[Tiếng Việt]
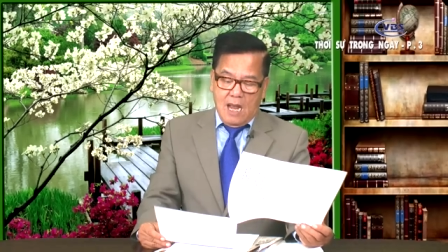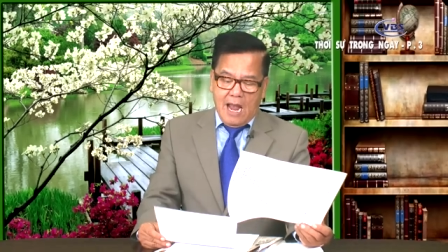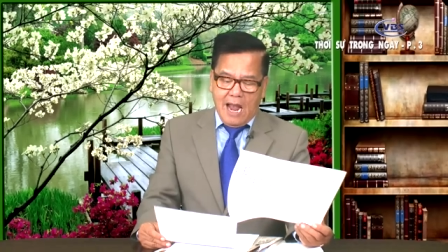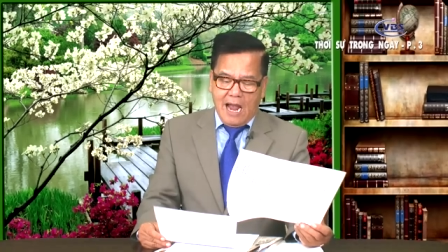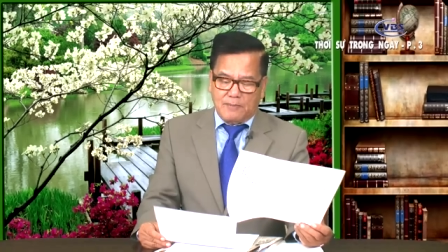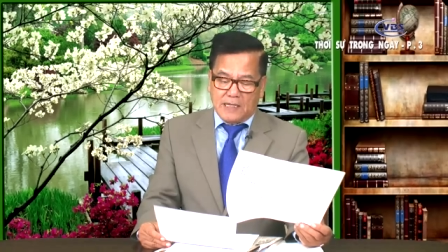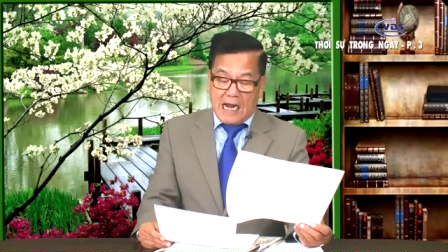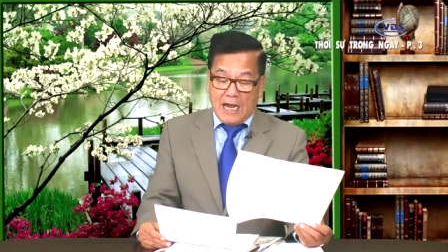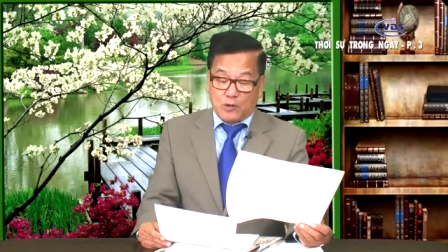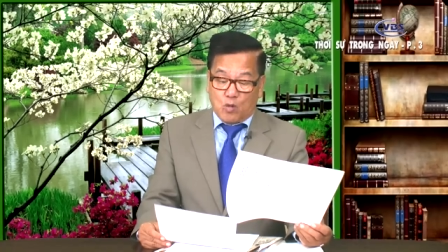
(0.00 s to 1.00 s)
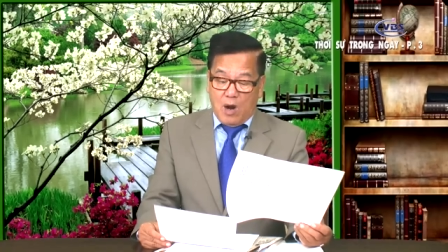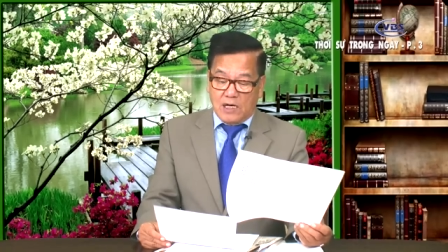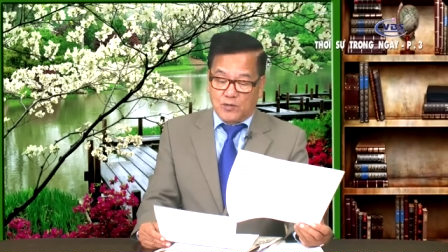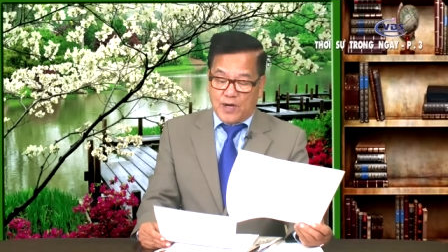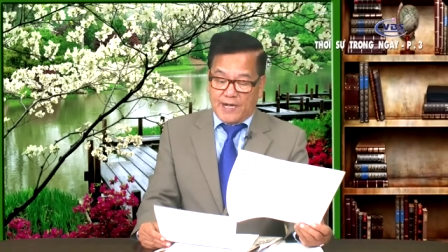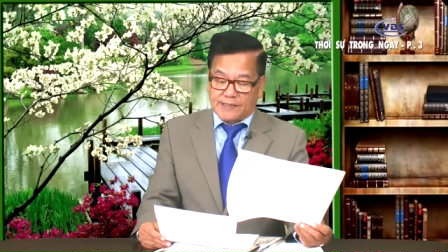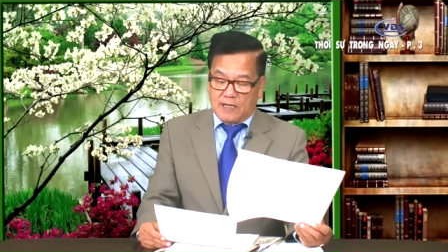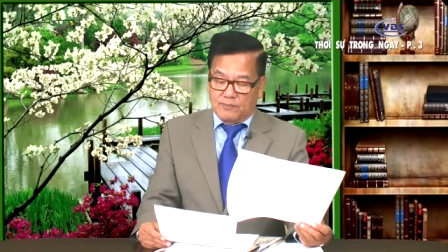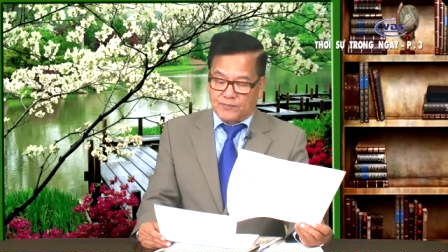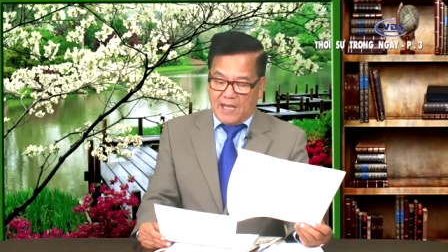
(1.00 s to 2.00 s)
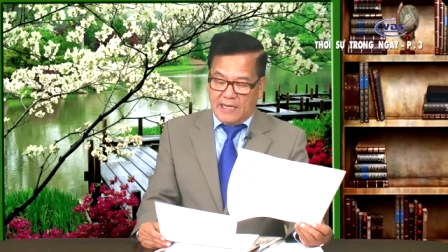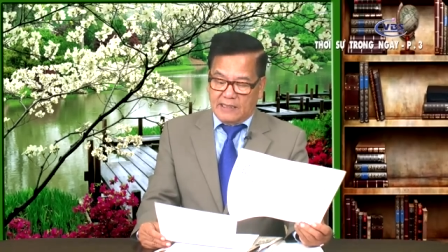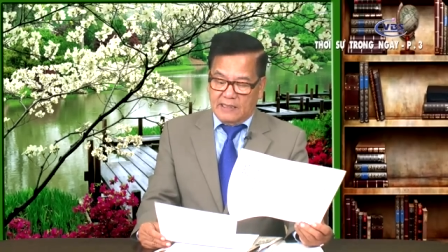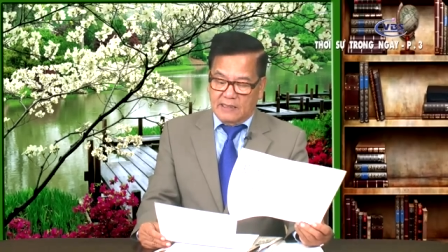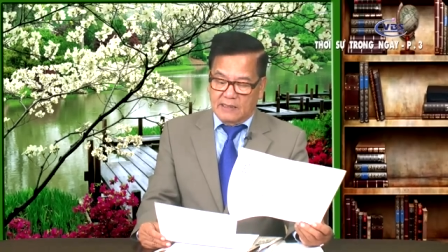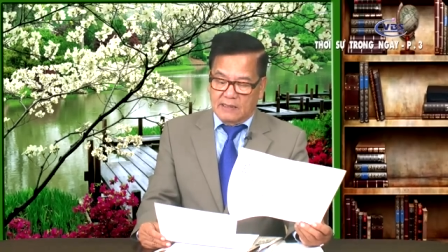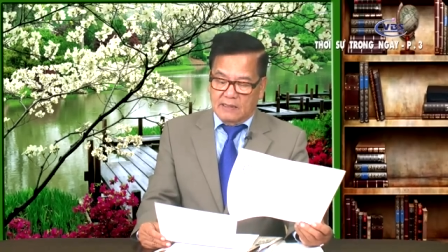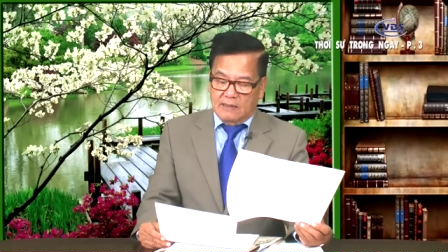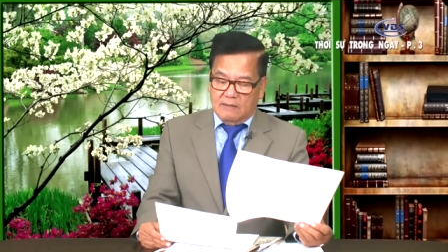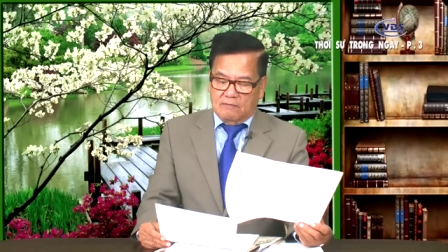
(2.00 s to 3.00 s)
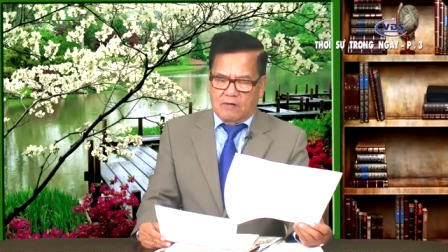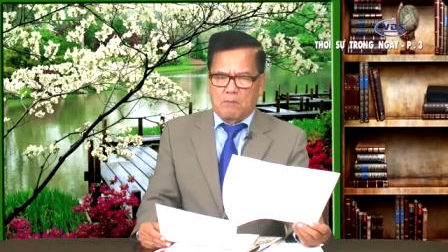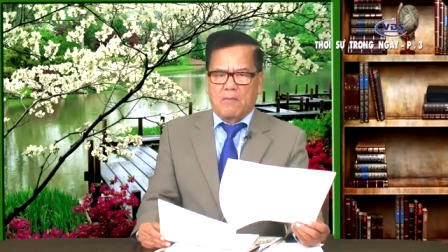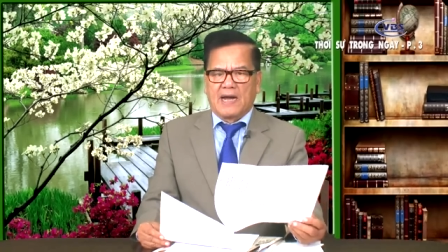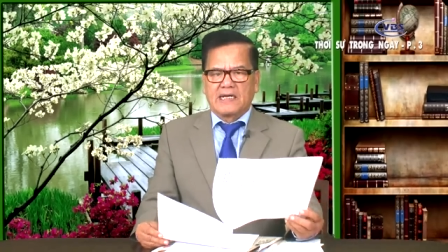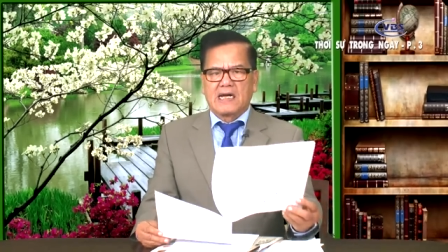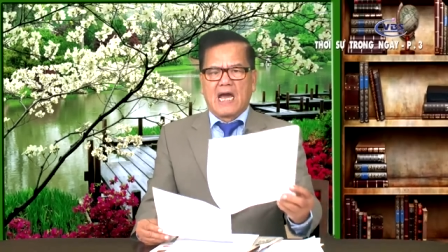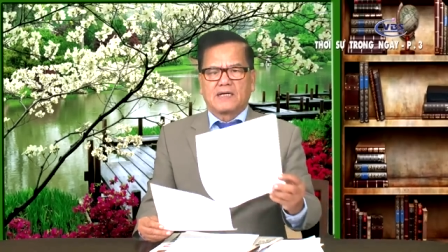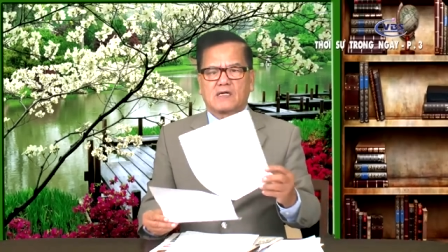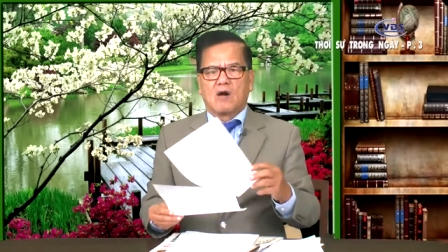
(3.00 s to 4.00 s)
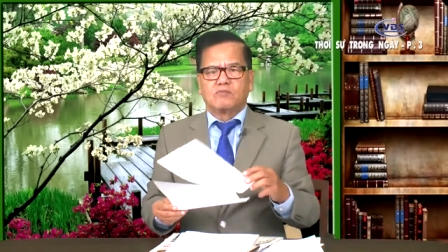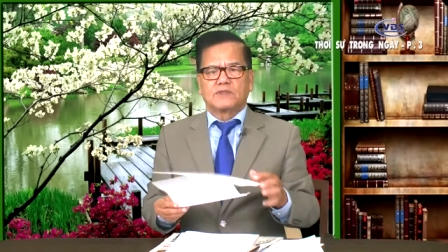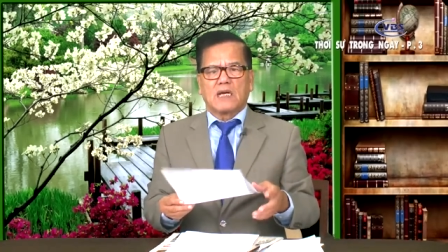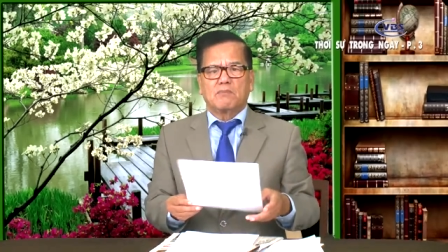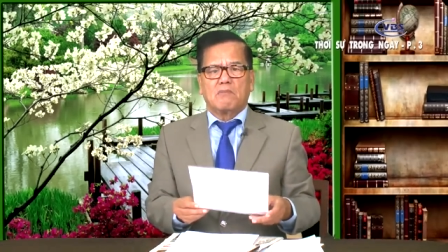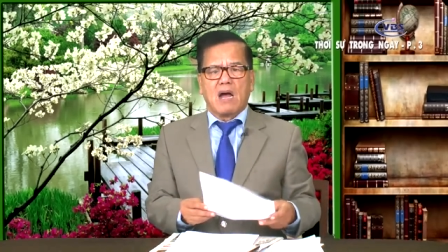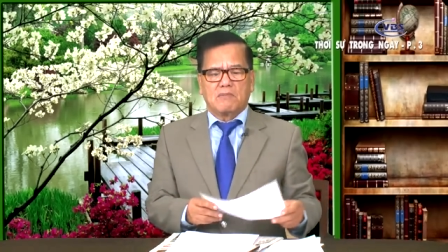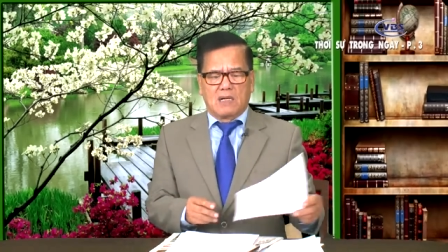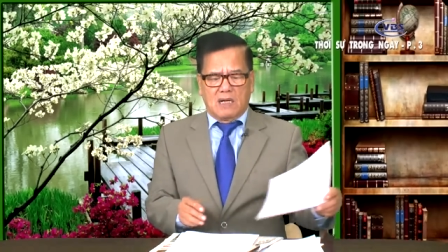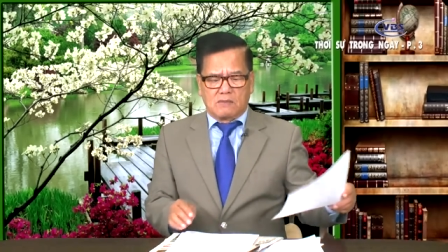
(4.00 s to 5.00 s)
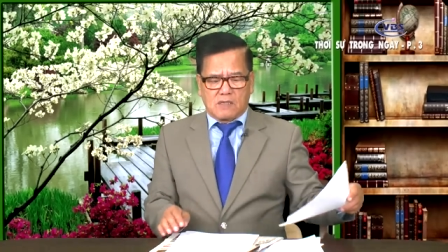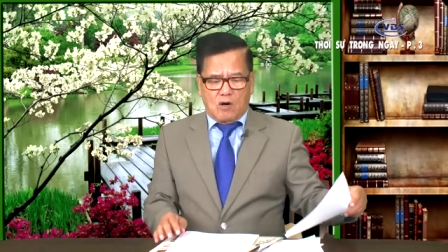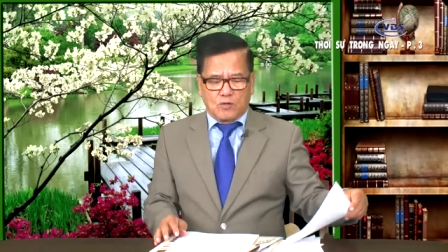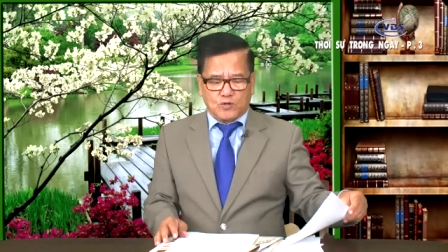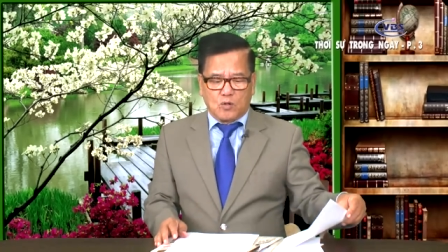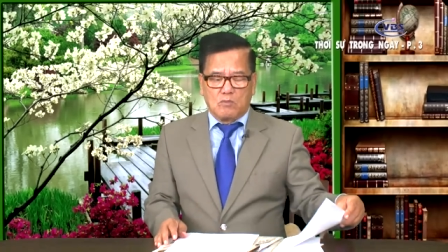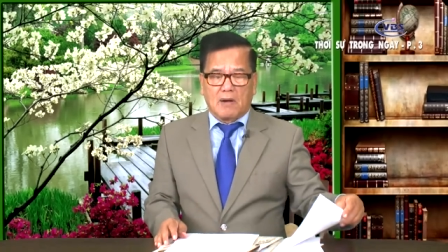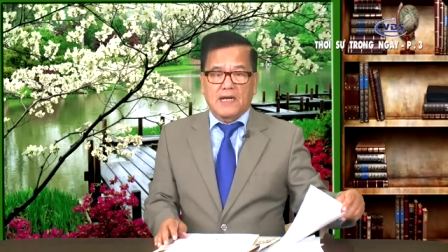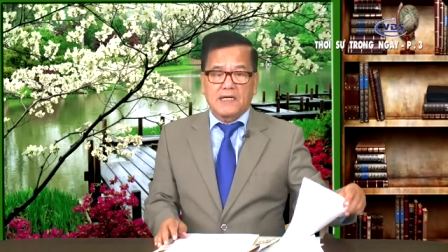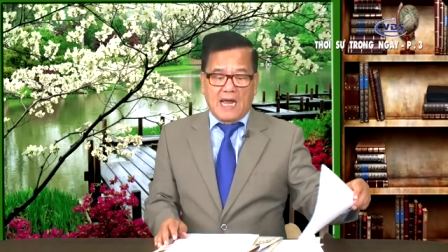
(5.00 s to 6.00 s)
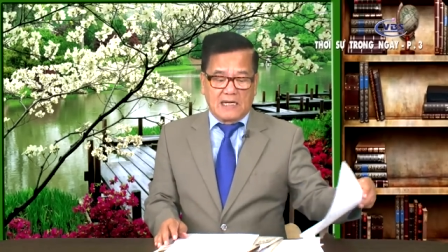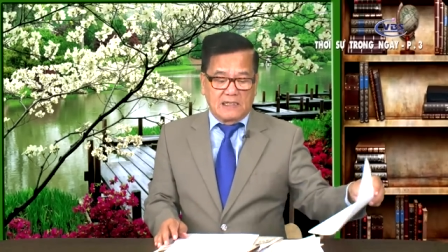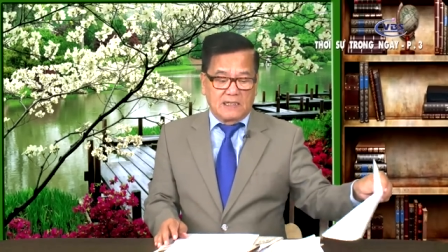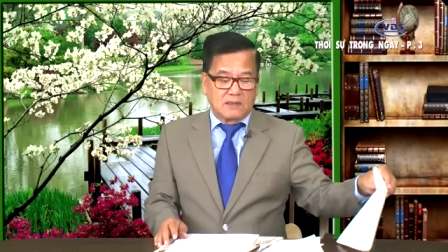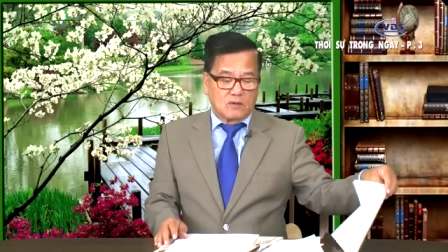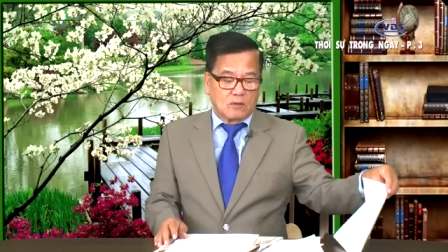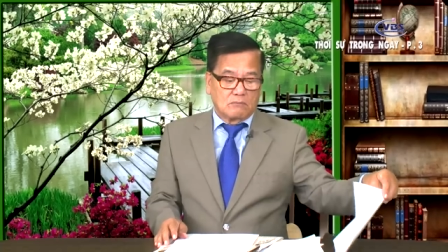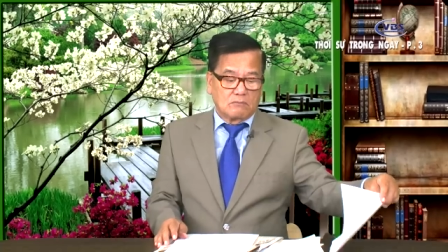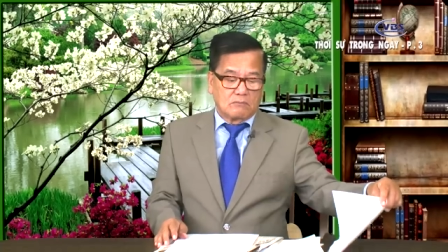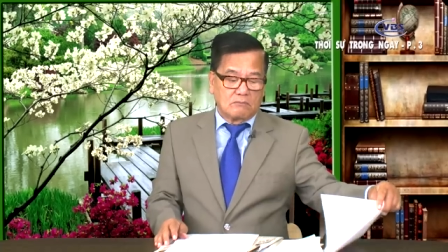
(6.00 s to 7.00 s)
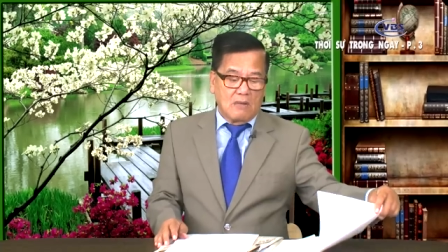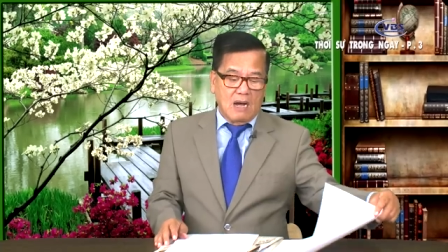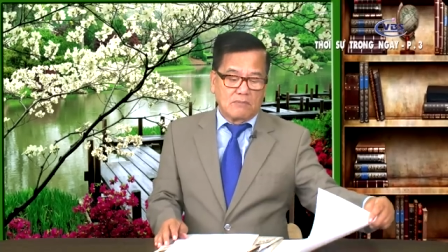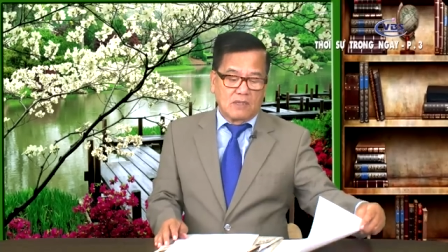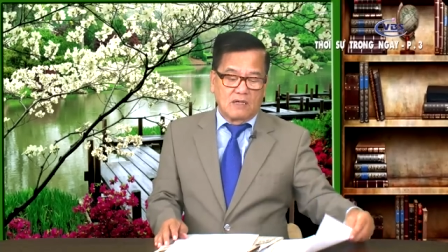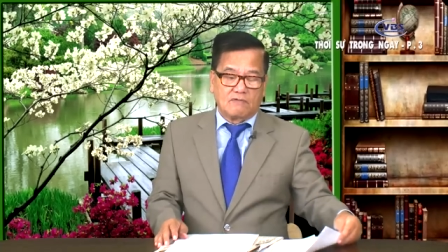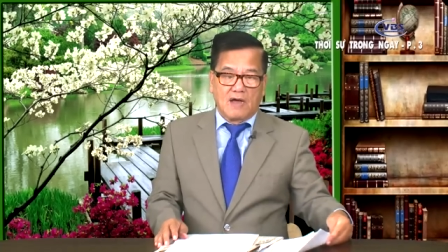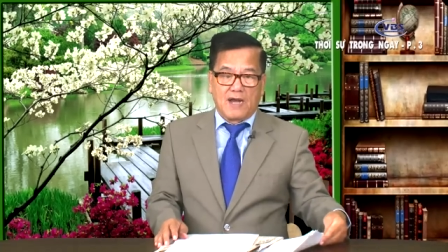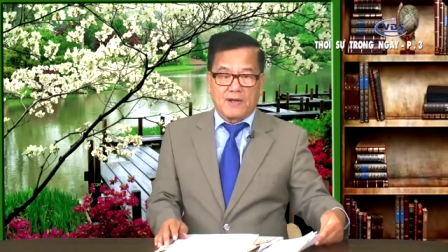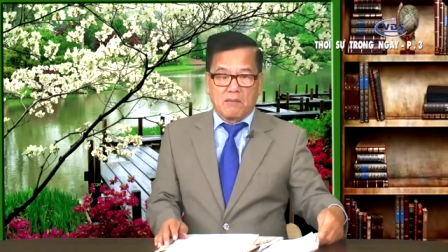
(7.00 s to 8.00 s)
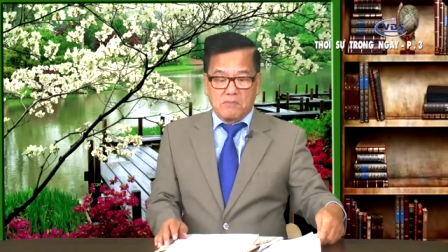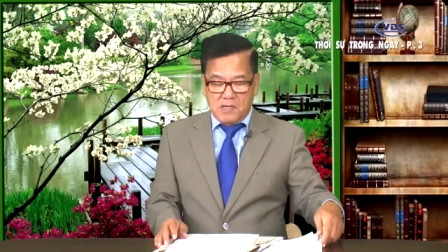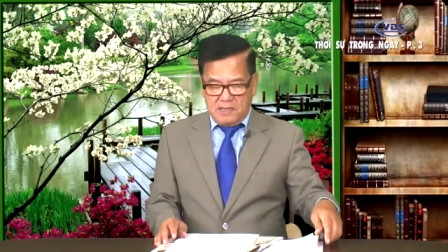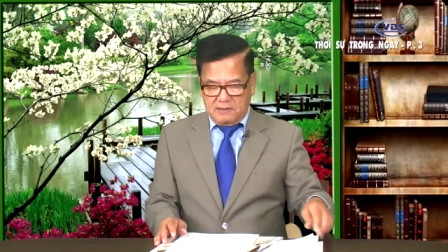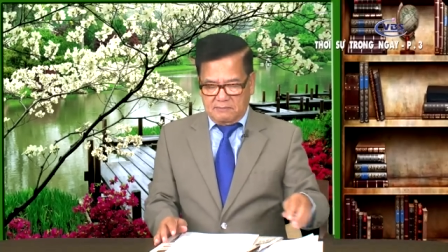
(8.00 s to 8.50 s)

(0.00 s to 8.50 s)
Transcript: hai mươi nghìn quả lưu đạn cầm tay và bảy nghìn không trăm ba mươi lăm khẩu súng máy đại liên ba mươi và năm mươi.